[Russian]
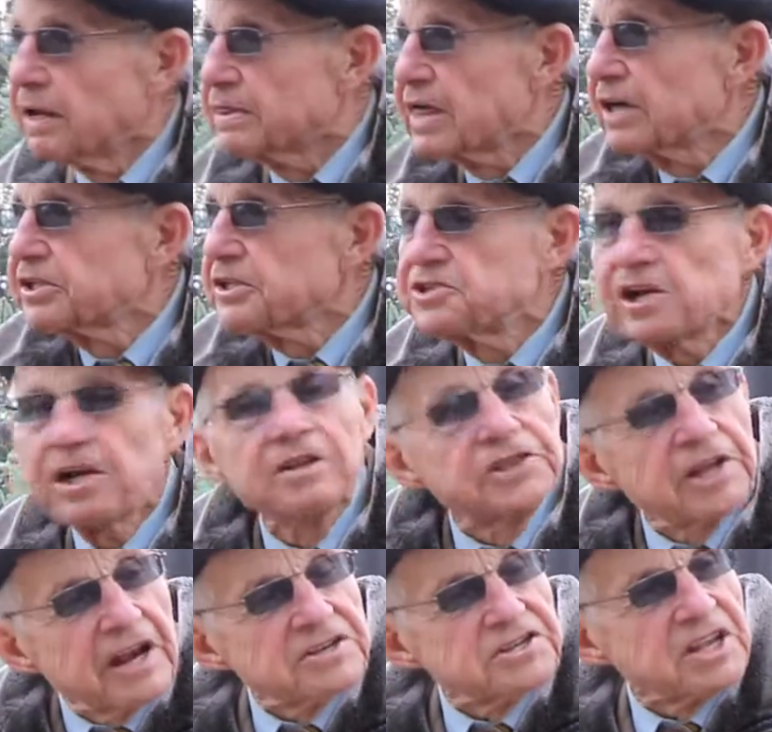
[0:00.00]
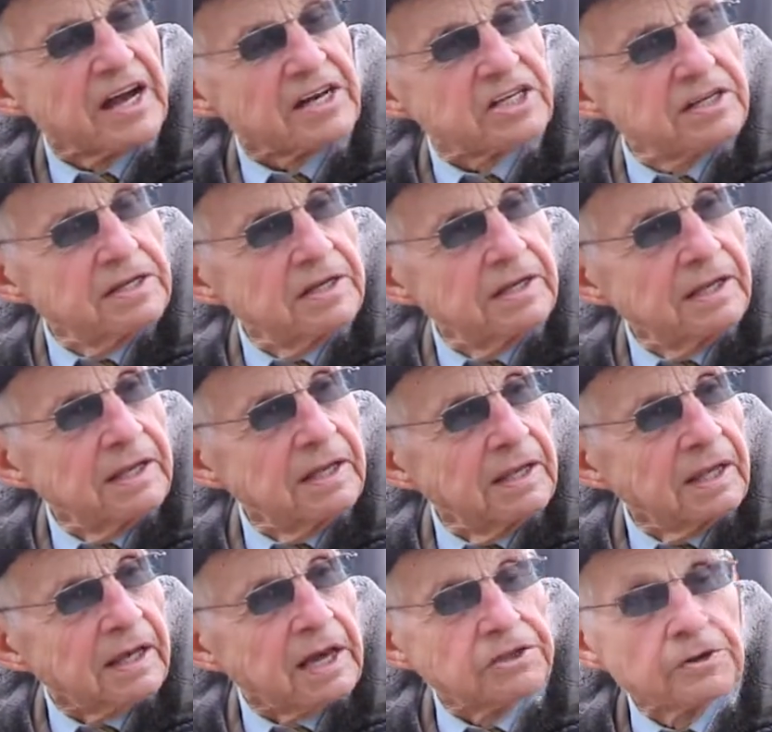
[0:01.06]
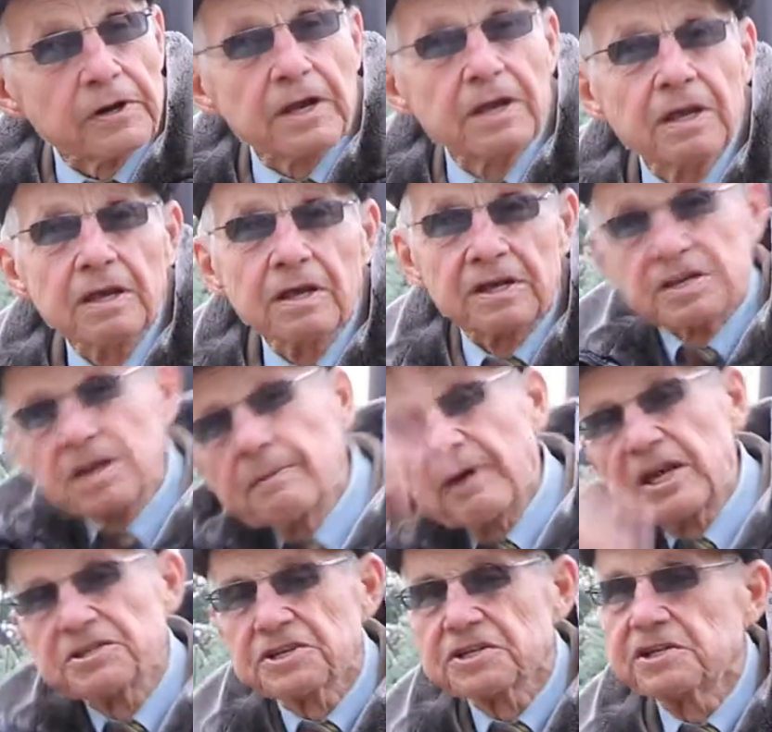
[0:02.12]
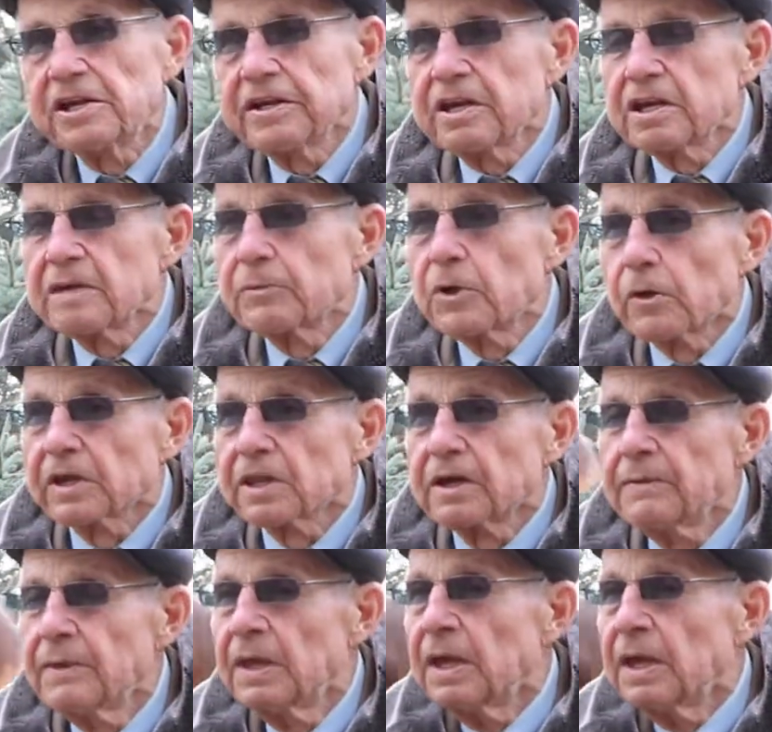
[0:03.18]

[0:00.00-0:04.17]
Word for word: Даже зелентрес наш – который занимается озеленением города.